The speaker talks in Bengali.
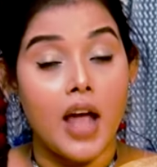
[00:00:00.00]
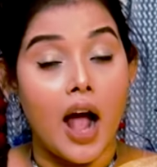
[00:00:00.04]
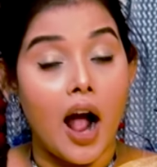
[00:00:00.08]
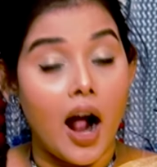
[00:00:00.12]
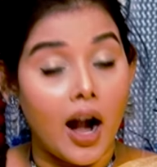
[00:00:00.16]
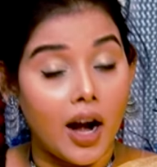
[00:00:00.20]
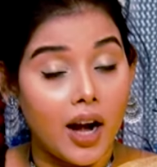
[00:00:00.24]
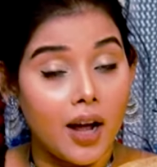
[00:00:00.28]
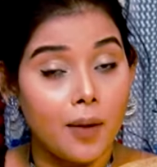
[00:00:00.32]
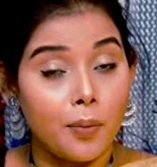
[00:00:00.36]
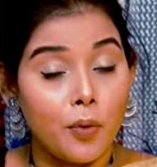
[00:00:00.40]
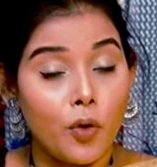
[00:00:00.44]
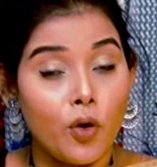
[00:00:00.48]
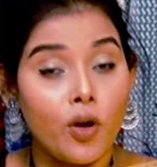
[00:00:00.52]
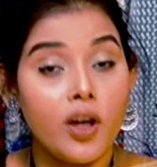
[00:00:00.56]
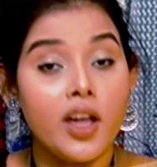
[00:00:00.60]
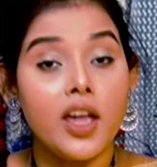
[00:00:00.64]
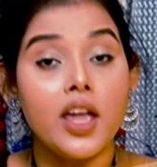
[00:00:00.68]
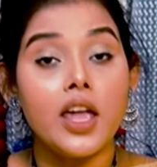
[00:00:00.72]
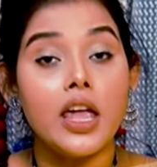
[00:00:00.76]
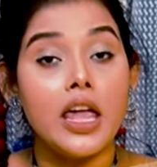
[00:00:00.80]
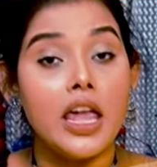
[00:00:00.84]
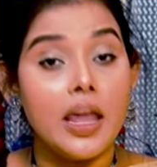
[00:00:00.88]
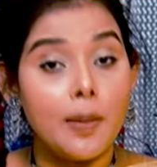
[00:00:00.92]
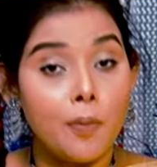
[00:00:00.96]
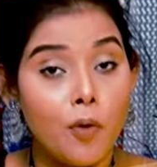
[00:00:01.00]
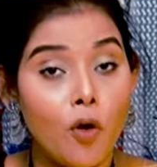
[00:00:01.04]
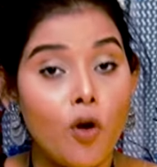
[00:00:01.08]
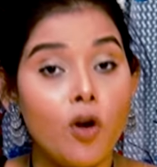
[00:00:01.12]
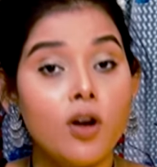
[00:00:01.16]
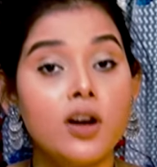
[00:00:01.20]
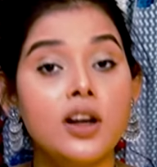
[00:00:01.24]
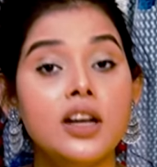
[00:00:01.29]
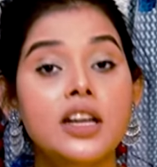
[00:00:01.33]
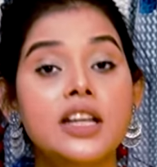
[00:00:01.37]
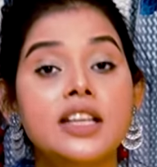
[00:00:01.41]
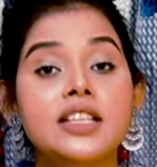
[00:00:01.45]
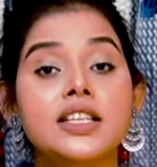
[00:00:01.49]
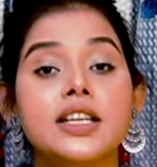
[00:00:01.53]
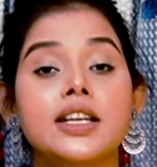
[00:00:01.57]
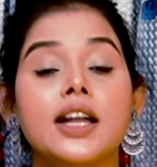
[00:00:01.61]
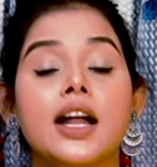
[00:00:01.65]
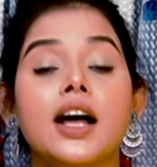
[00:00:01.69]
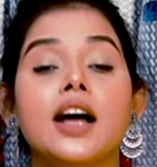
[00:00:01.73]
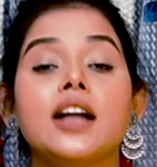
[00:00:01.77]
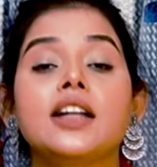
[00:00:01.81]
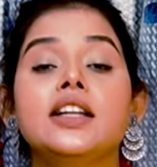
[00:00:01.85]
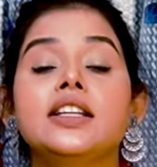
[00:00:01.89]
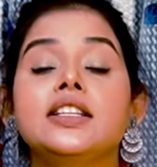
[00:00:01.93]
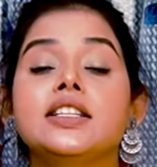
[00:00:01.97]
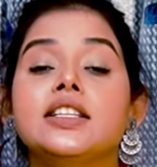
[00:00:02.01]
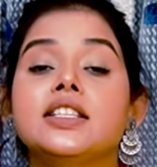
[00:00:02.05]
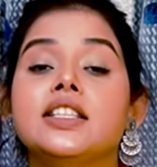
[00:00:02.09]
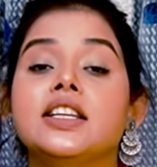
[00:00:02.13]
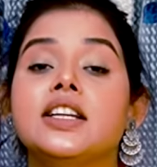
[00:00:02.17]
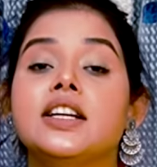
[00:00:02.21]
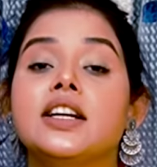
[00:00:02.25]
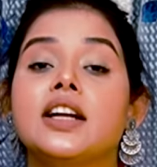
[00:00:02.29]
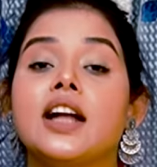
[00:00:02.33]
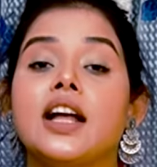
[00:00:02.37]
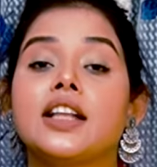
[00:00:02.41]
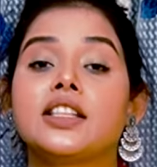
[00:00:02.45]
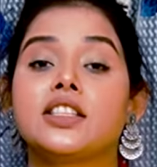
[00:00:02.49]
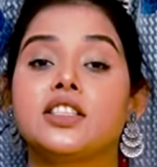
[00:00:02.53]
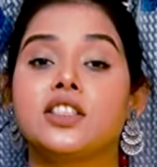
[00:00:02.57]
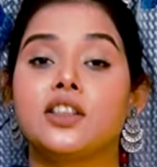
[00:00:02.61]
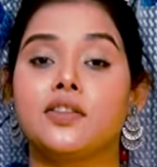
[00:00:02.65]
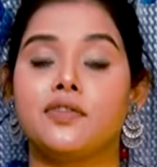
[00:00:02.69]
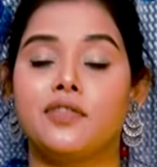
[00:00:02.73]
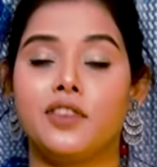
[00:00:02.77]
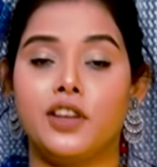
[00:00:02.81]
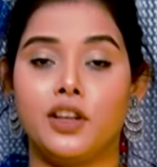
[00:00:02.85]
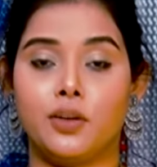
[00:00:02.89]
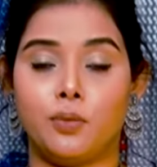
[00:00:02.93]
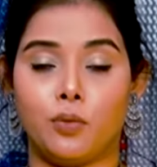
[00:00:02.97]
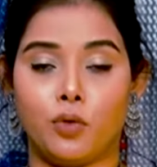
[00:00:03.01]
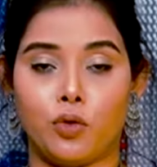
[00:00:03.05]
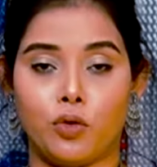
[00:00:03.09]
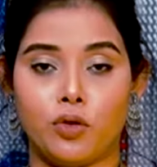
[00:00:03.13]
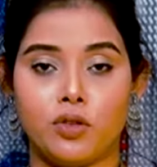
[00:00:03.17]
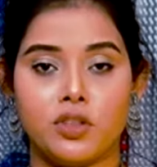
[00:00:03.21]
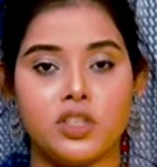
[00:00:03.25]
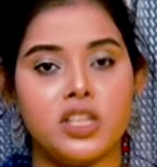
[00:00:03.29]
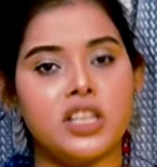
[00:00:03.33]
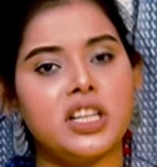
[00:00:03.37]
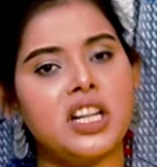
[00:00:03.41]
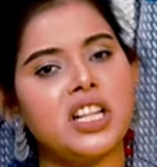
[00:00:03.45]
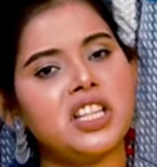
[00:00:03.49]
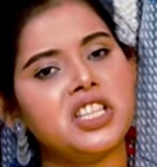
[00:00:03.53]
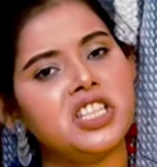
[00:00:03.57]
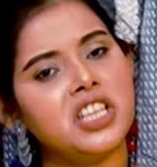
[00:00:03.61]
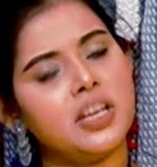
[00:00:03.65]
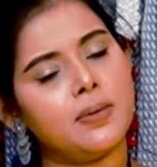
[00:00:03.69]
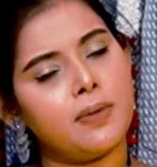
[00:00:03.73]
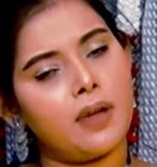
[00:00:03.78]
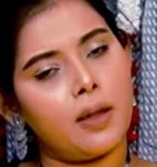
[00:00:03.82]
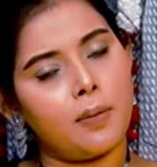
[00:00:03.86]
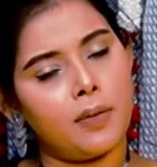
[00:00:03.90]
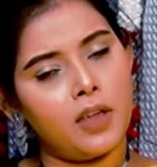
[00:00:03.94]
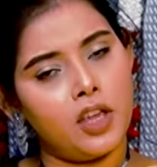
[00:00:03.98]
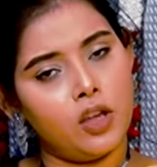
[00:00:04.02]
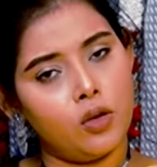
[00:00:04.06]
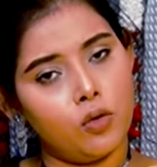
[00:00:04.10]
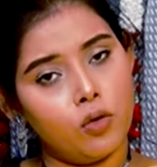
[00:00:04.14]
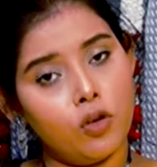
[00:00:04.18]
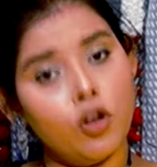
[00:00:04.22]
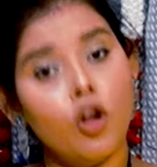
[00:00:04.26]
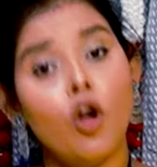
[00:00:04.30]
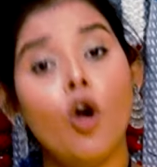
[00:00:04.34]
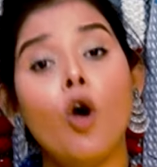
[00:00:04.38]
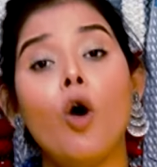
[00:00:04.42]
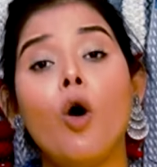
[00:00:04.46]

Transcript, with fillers: হারাবো এবং নিজেরা নিজেদের রাজ্যে ফিরবো সেটা যেভাবেই হোক